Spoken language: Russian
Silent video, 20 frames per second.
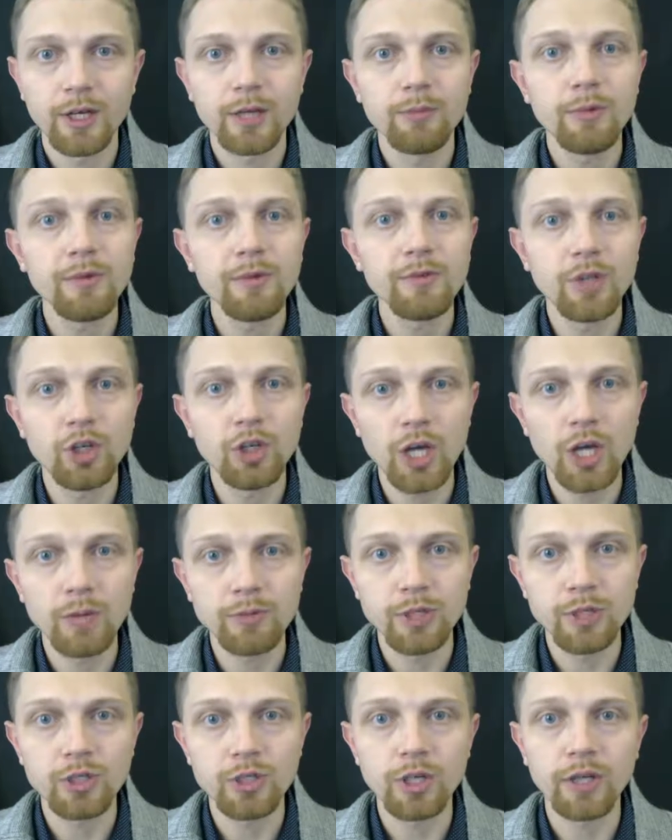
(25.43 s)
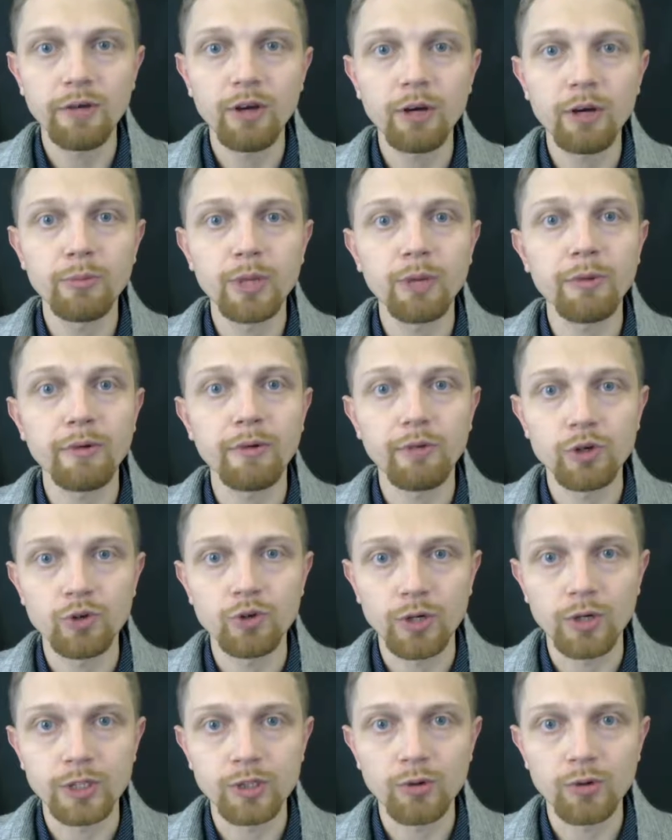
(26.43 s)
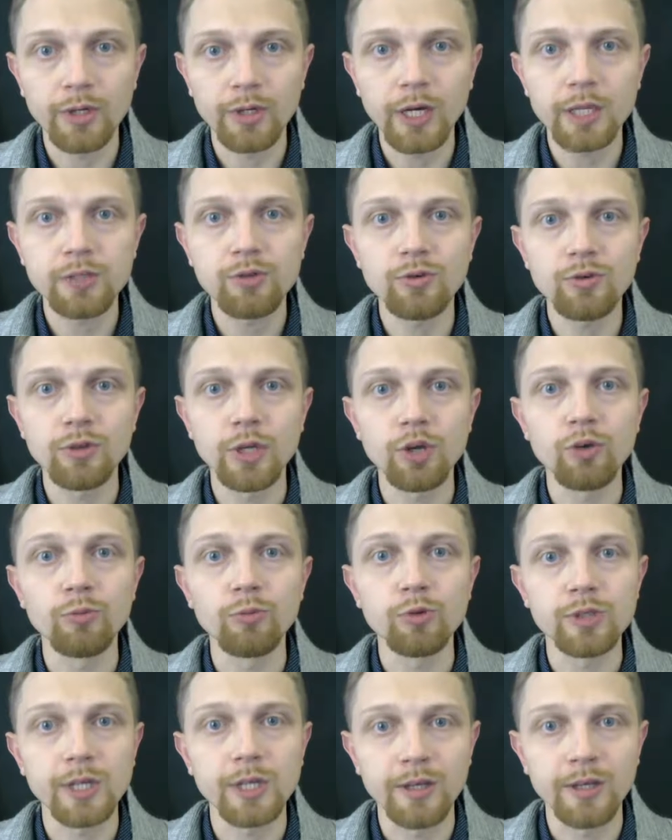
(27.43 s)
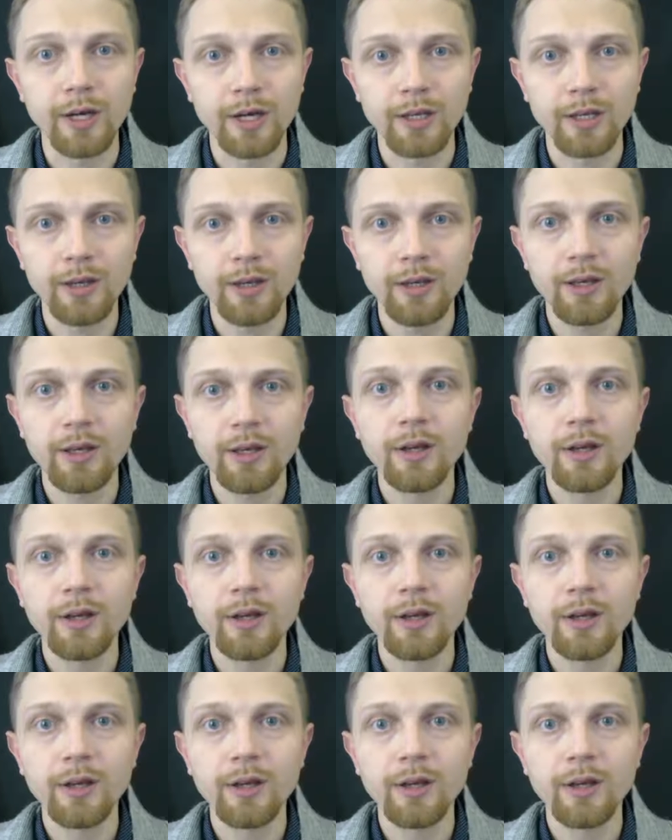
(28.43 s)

Мы встречаемся с человеком, я провожу консультацию, даю ему задание,